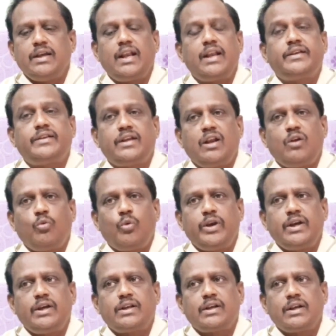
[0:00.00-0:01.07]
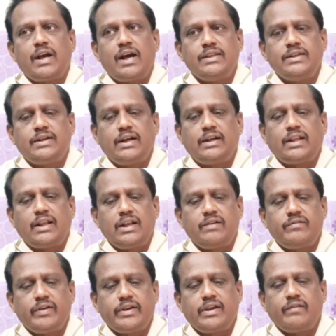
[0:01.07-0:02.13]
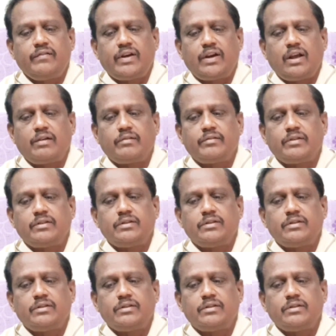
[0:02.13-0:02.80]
எலக்ட்ரிக்கல் ஒயர் அதுக்கிட்டெல்லாம் வைக்க வேண்டாம்